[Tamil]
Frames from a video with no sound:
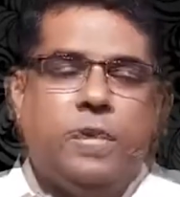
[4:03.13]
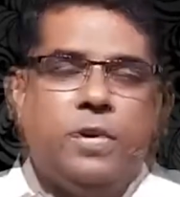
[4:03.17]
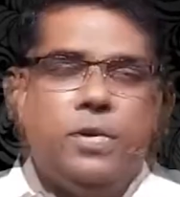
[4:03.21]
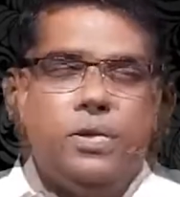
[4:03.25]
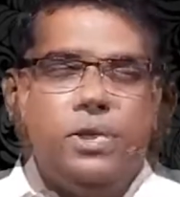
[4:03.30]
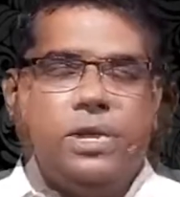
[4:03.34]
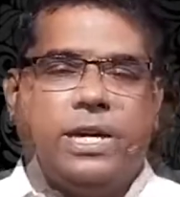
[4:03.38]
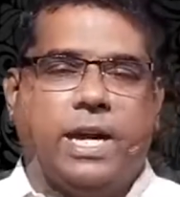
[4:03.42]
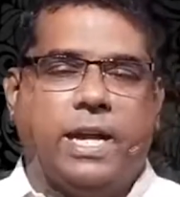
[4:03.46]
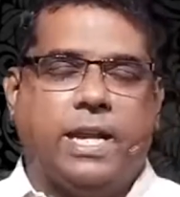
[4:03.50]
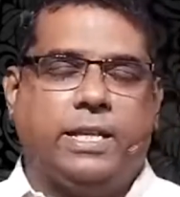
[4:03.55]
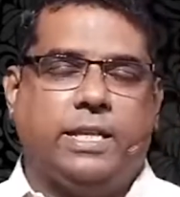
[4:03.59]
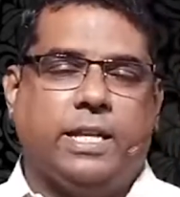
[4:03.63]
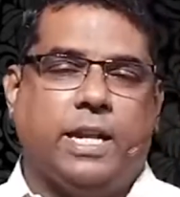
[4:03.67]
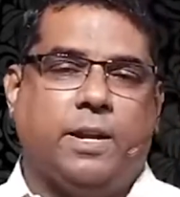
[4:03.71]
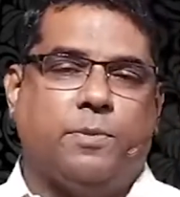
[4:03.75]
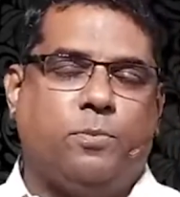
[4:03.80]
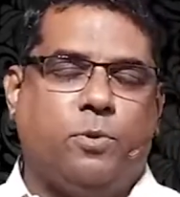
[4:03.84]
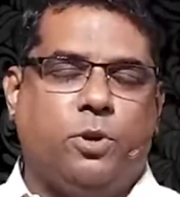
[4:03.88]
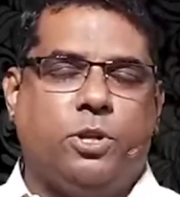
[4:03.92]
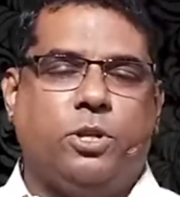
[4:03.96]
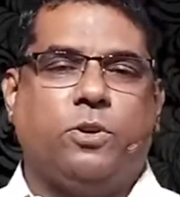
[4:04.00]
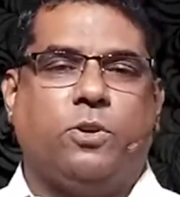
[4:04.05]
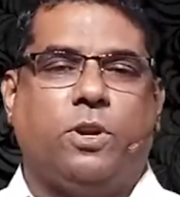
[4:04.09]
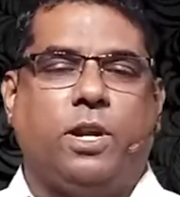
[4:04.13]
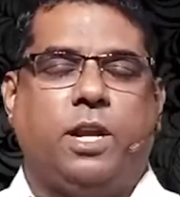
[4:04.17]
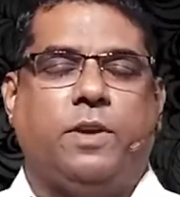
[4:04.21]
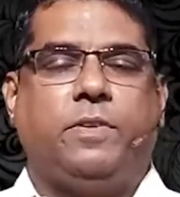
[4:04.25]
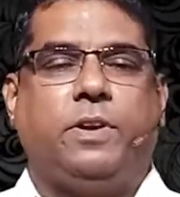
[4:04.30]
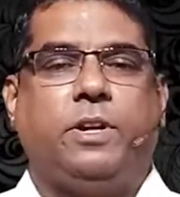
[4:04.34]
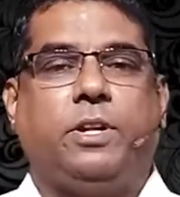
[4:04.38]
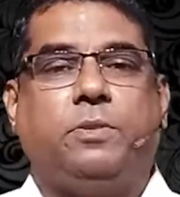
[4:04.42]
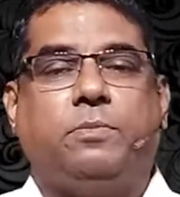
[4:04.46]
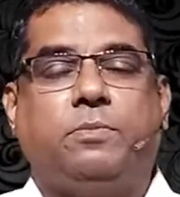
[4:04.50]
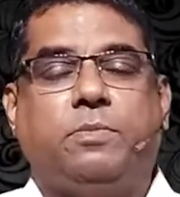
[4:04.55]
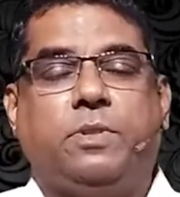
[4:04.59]
ஒரு காரியத்தை நான் புரிந்து கொள்ள
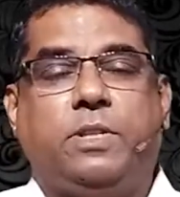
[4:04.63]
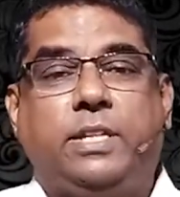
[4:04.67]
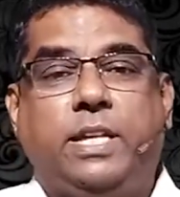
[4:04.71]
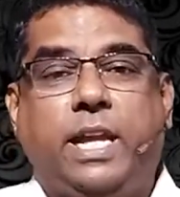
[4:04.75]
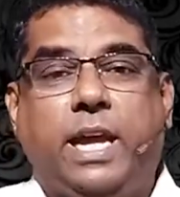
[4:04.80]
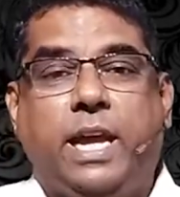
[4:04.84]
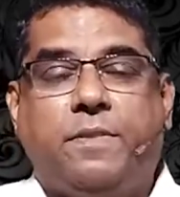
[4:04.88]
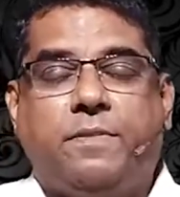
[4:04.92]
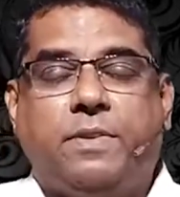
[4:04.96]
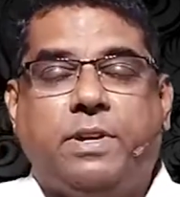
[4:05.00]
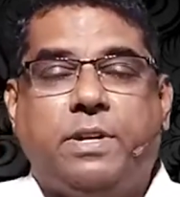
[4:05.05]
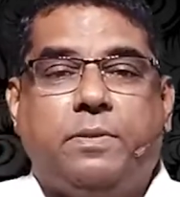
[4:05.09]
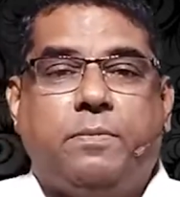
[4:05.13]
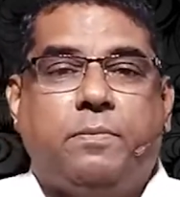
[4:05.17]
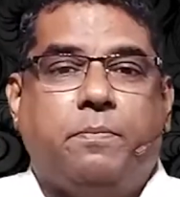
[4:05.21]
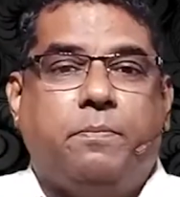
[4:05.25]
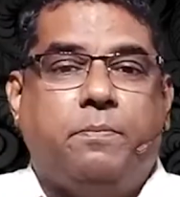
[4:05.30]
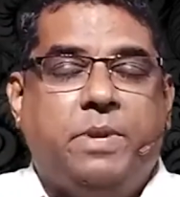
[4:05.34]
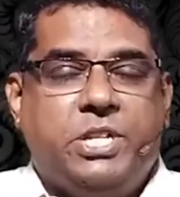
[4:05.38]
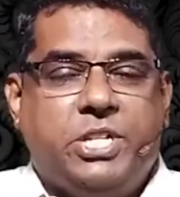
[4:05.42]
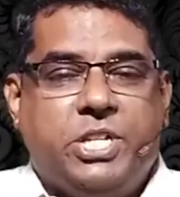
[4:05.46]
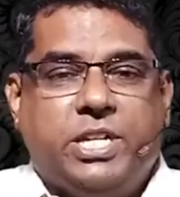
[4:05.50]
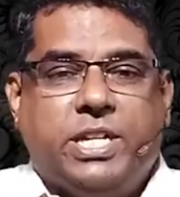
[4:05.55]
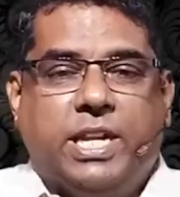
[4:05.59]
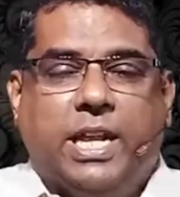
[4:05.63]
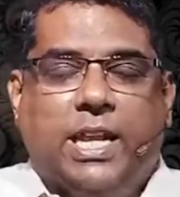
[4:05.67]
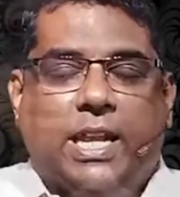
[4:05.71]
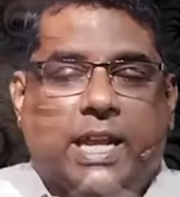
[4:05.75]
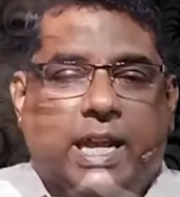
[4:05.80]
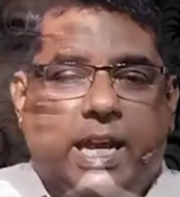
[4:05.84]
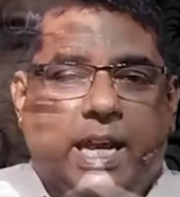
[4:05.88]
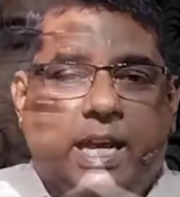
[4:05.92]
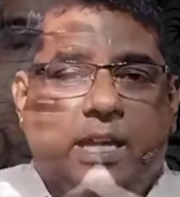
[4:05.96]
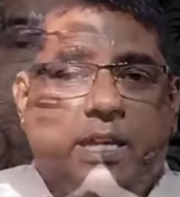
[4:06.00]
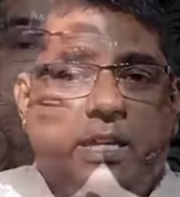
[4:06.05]
வேண்டும் தேவன் மிஷின் அல்ல